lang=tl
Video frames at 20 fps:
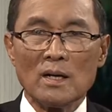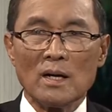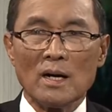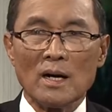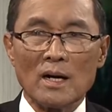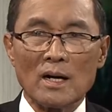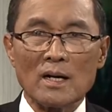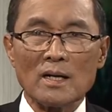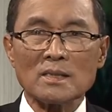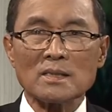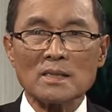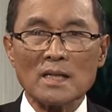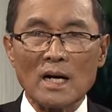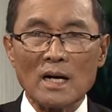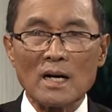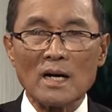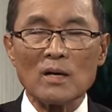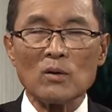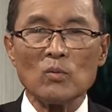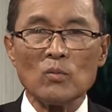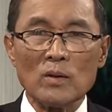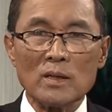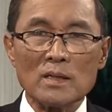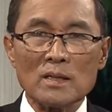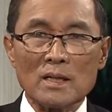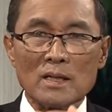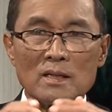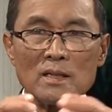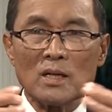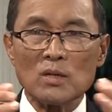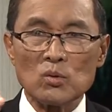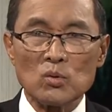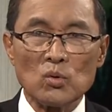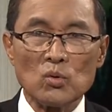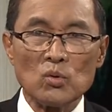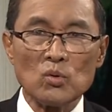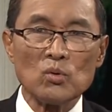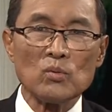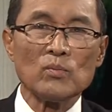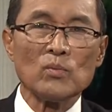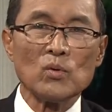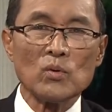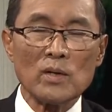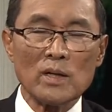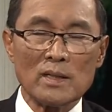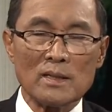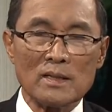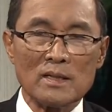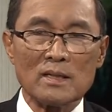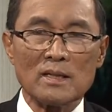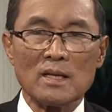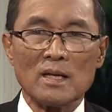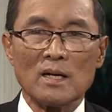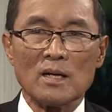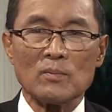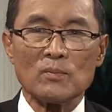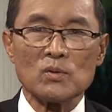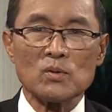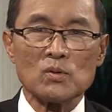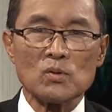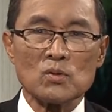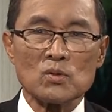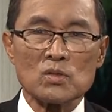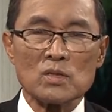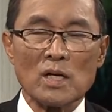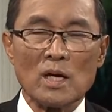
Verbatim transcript: akas agaywan kaday tulubong intend ni Apo Diyos,